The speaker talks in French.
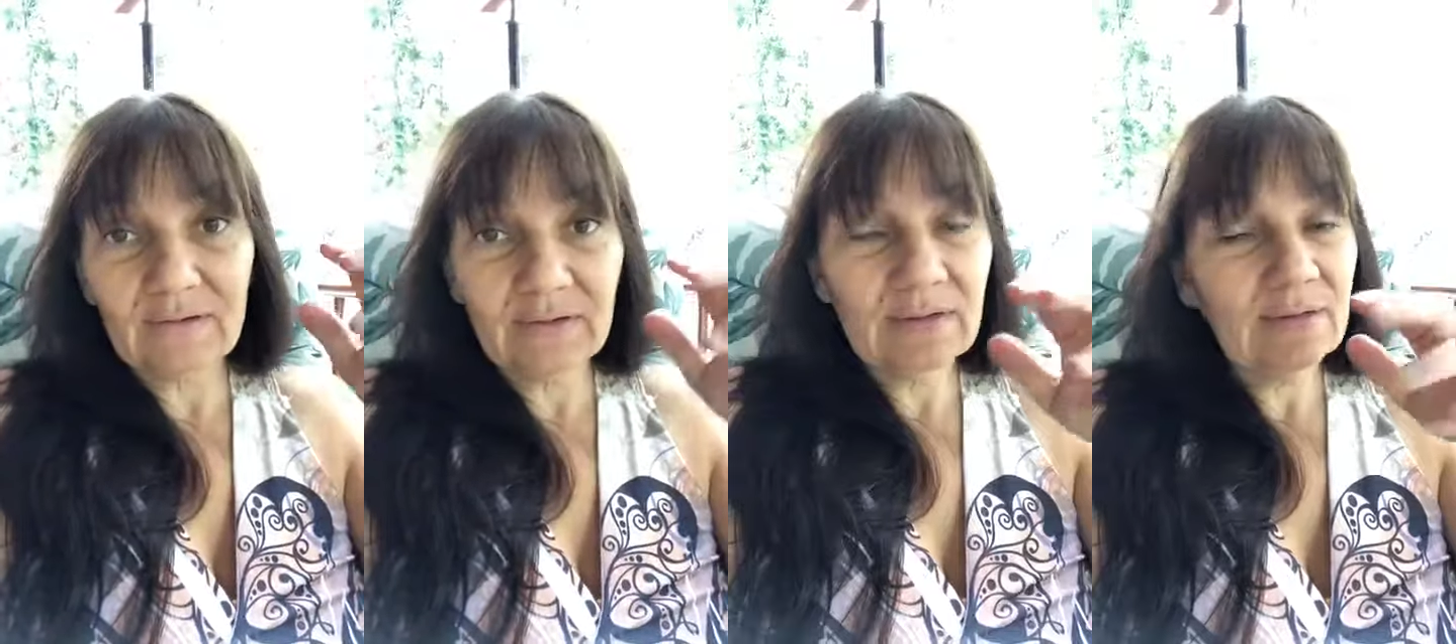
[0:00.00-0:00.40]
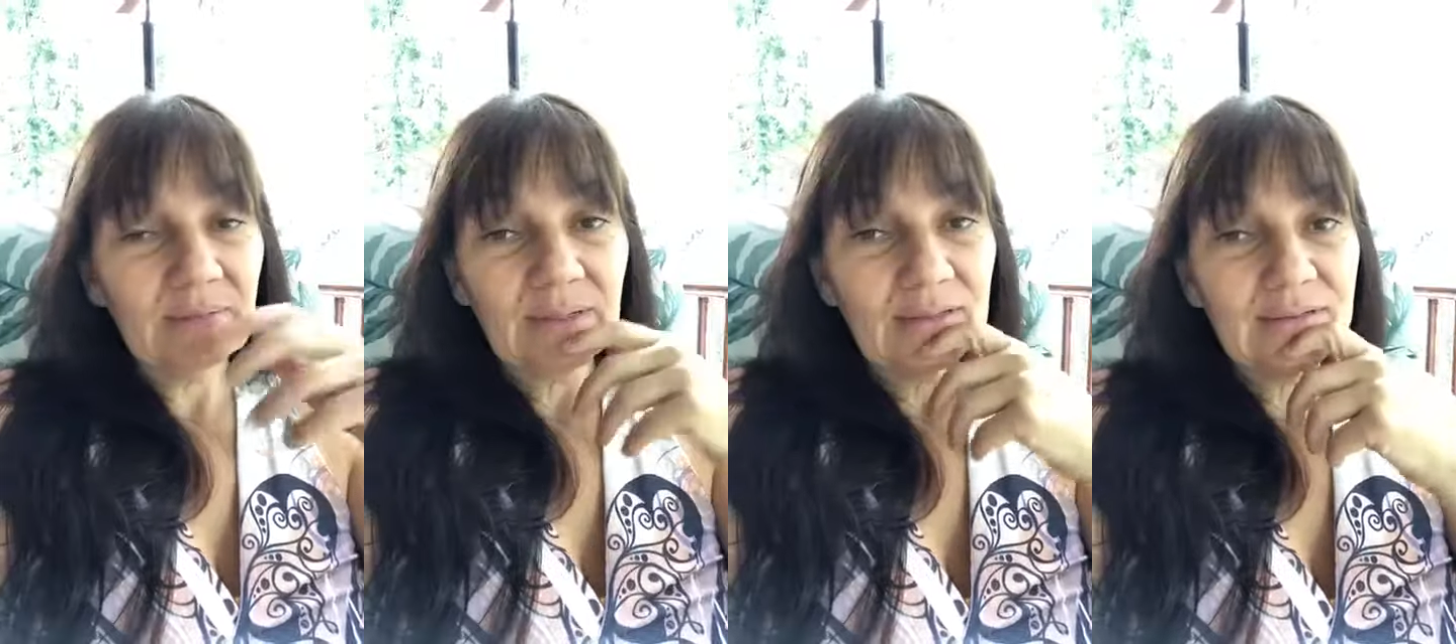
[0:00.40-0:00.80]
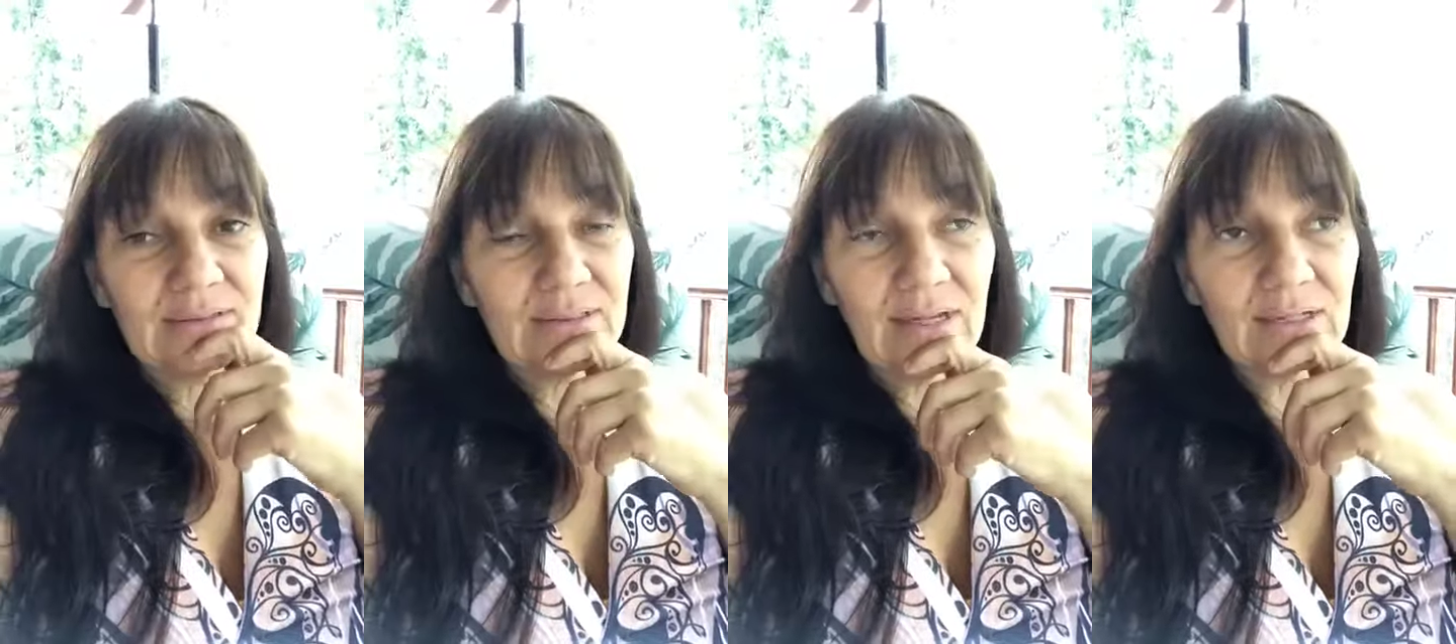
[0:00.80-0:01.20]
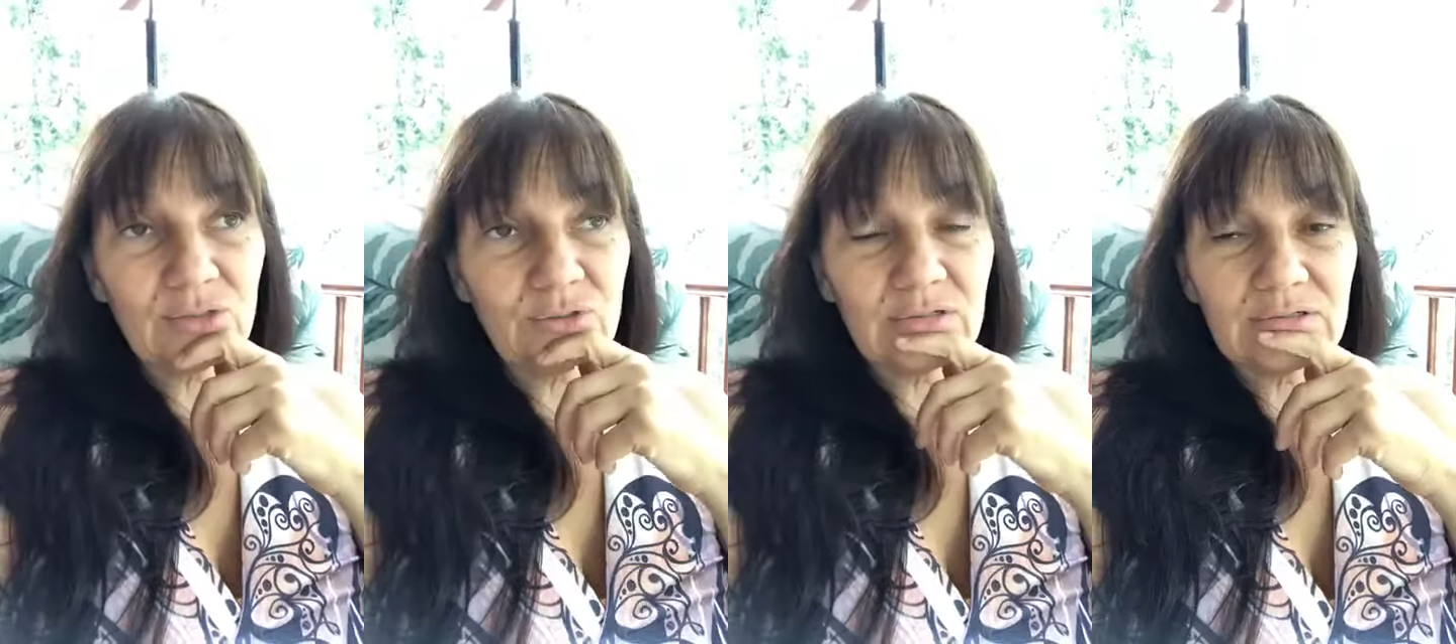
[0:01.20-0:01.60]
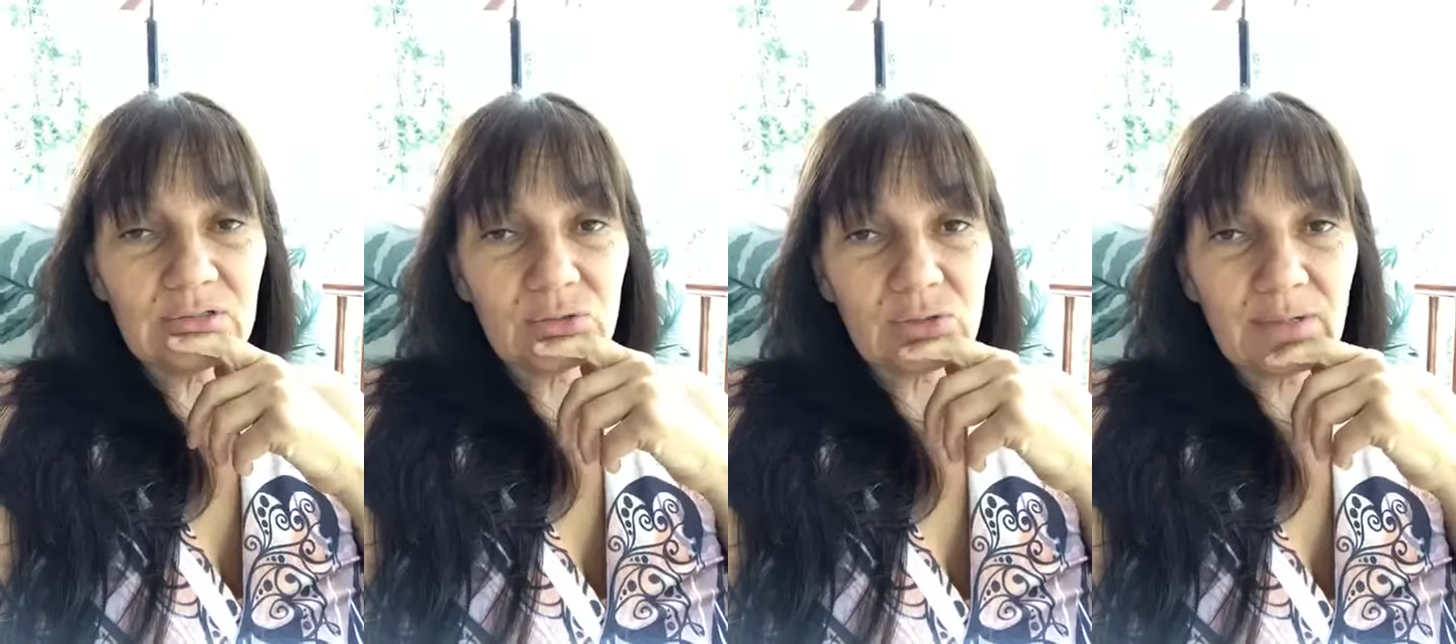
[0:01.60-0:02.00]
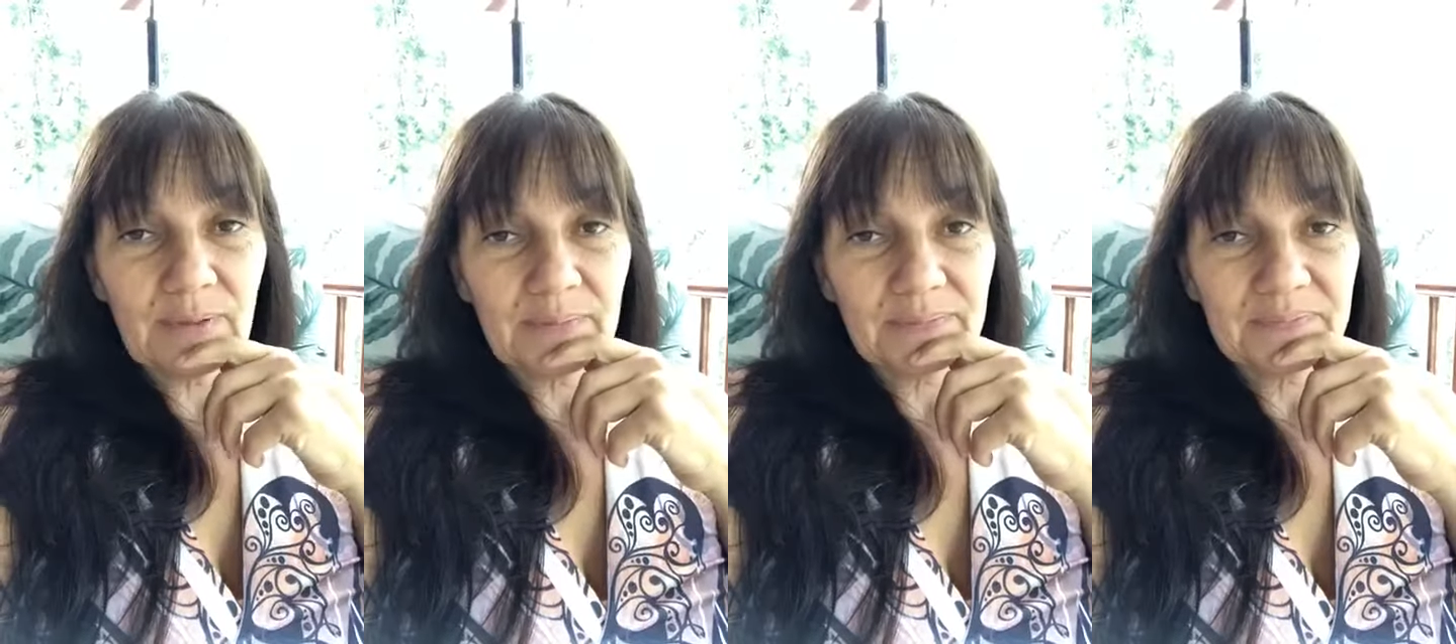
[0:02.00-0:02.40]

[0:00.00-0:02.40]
là, mais la résultante, c'est toujours la même.